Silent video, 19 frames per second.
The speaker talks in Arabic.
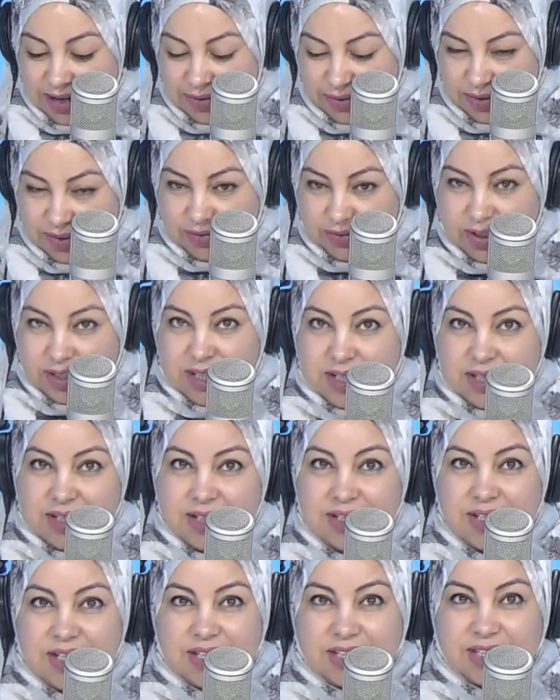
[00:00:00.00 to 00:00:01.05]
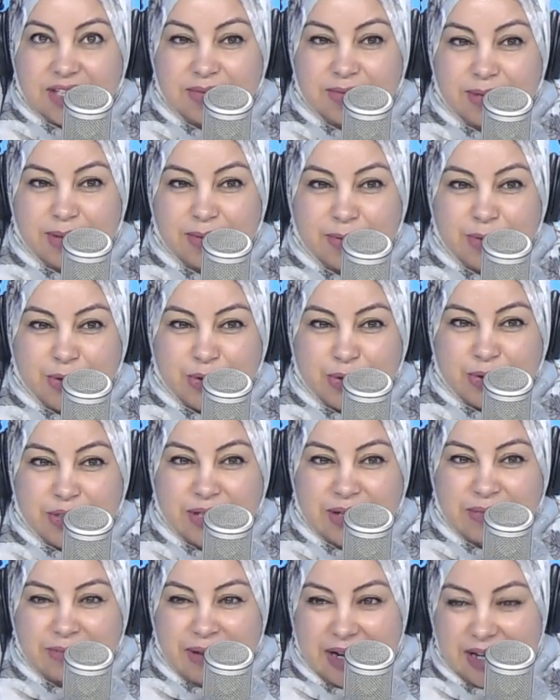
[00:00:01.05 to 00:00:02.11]
الصحفة فلا كيما اللي
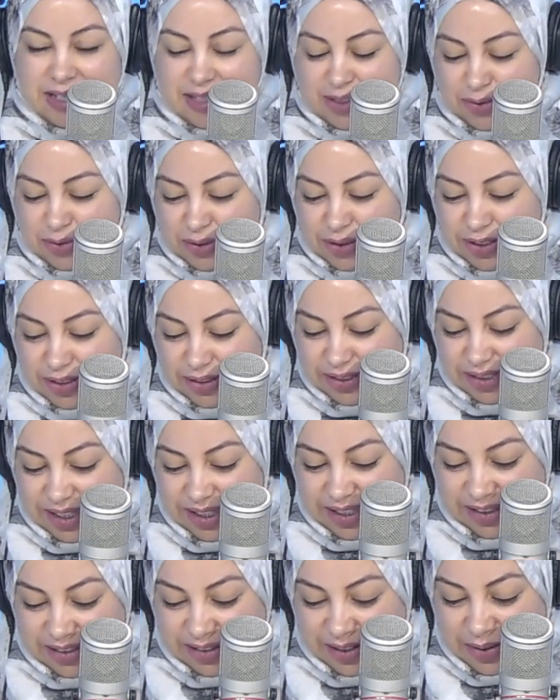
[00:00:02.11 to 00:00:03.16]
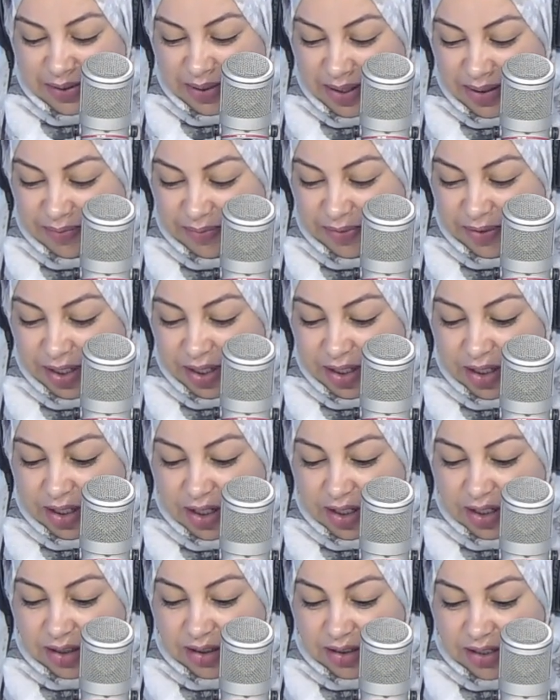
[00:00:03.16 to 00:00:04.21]
موجودة معانا في اللونتين توا
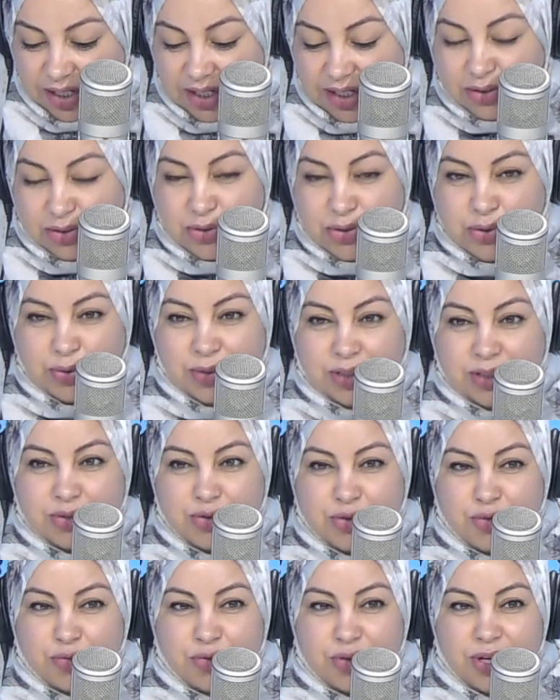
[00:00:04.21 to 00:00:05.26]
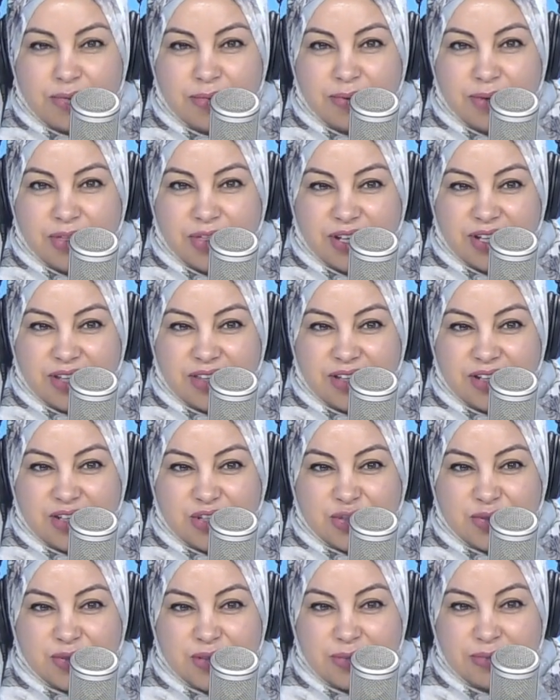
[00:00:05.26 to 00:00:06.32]
يلا تتسويت نشوفوا البيثر هذايا
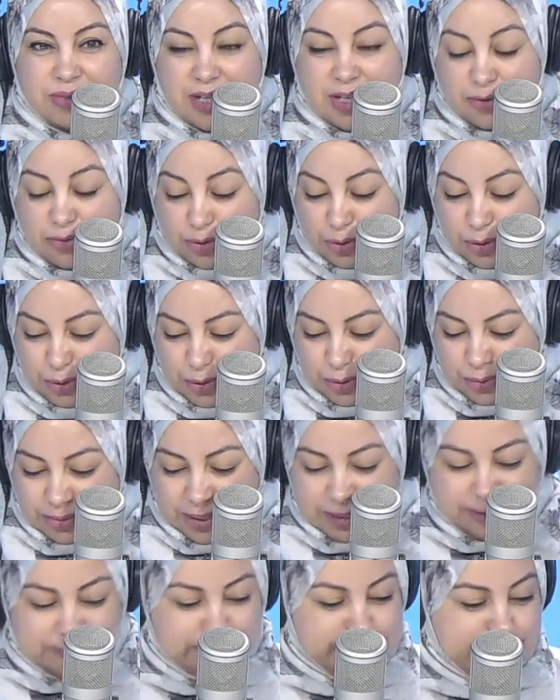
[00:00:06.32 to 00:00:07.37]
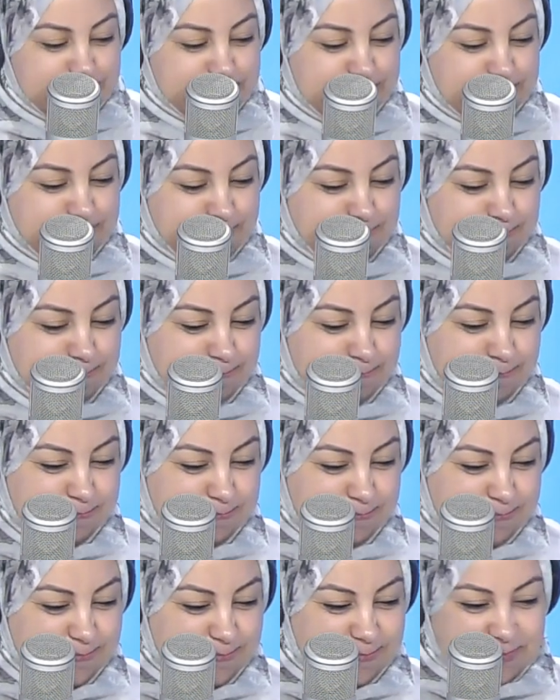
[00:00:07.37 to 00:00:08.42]
شنو هو منافعه اليوم في
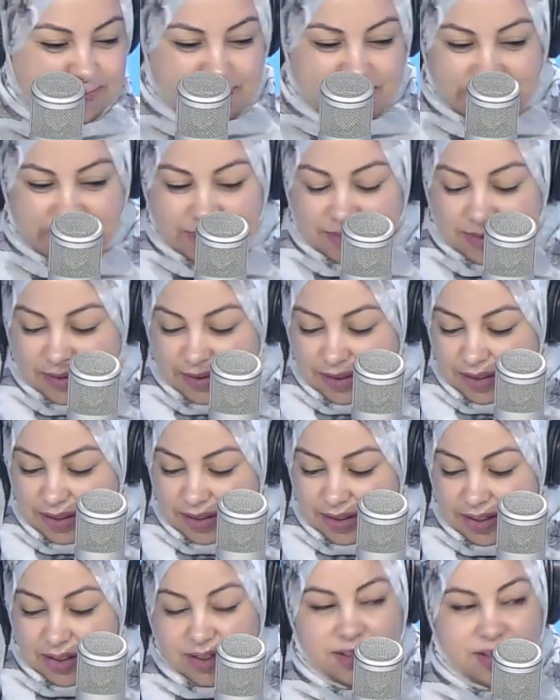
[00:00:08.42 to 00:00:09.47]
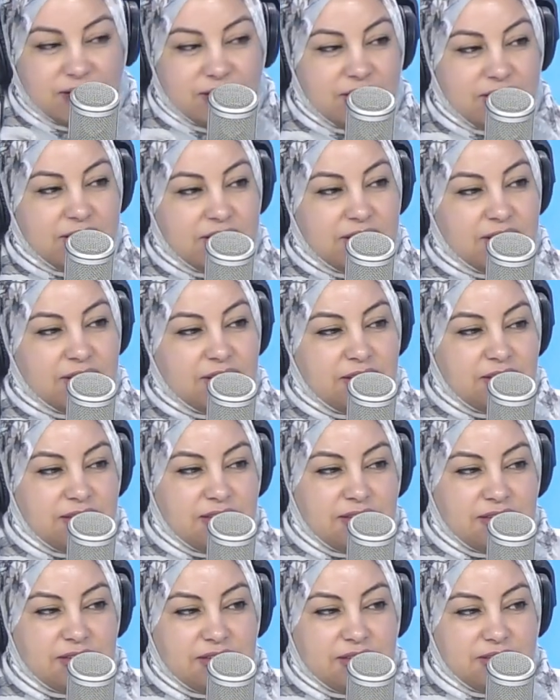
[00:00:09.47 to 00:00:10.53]
السوق عندك مدوق
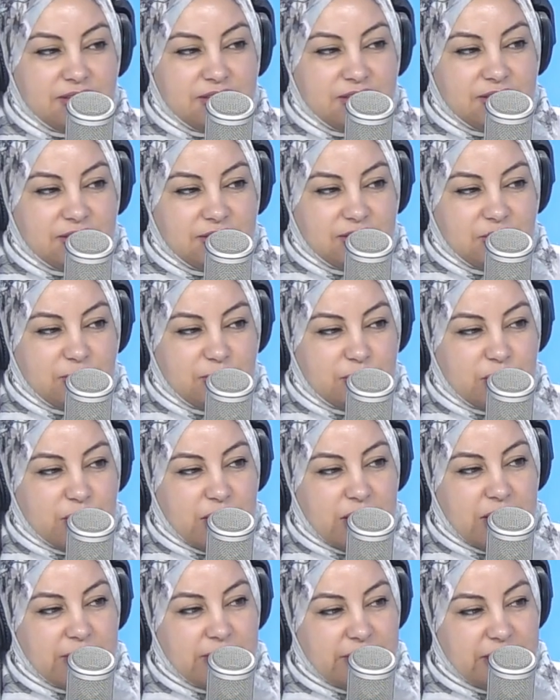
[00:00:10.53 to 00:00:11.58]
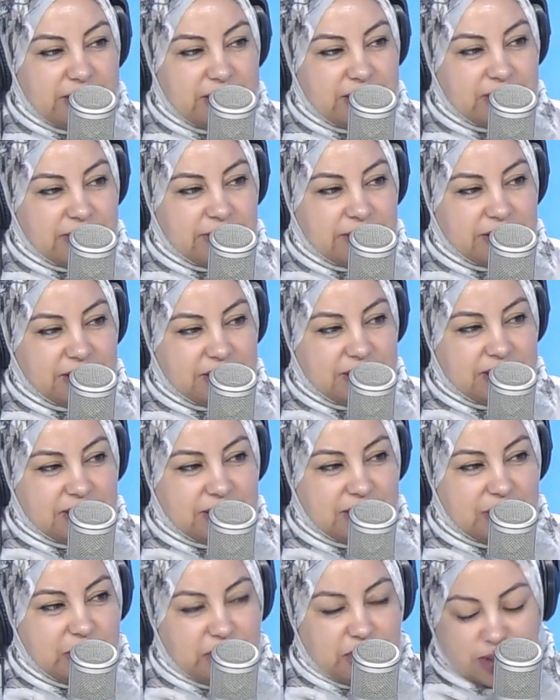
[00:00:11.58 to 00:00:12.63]
انت توا طيب، مش حرام عليك ما انت
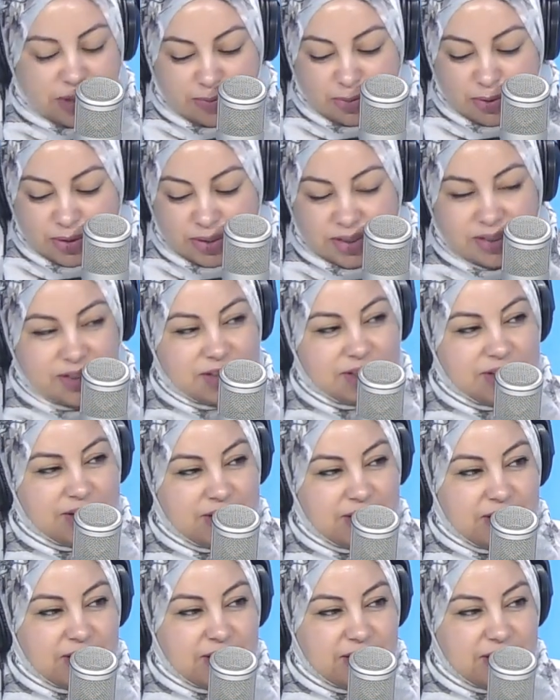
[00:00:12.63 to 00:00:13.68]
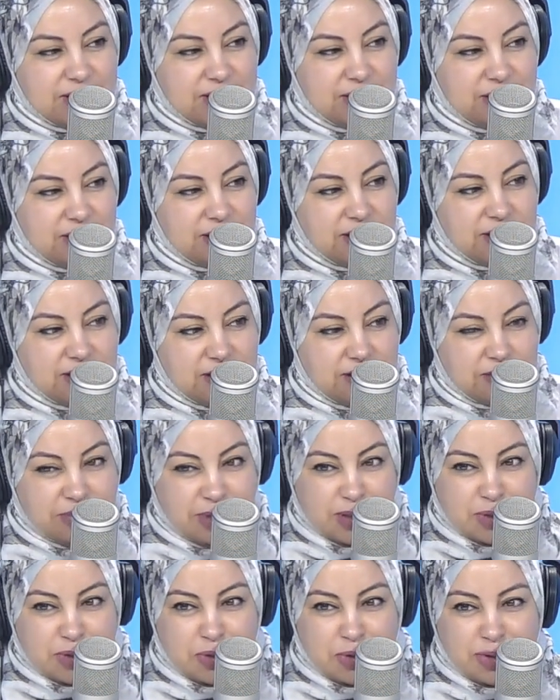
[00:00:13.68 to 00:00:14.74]
توا انت عامله ريجيم باش تاكل ولا لا؟
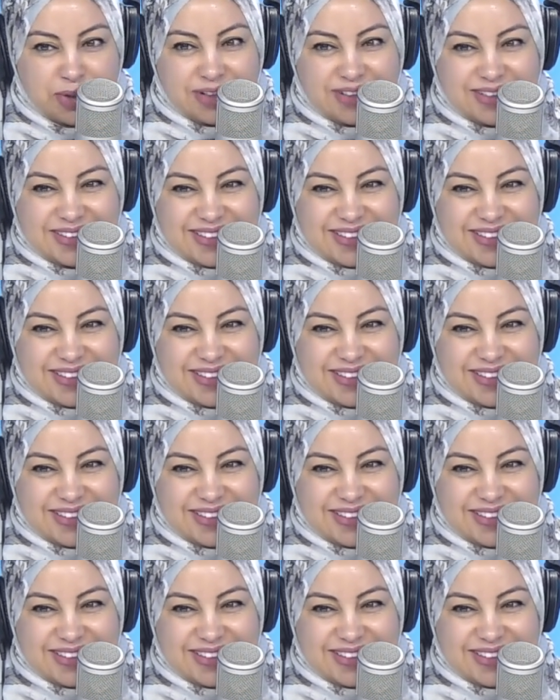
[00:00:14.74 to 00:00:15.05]
بيان سور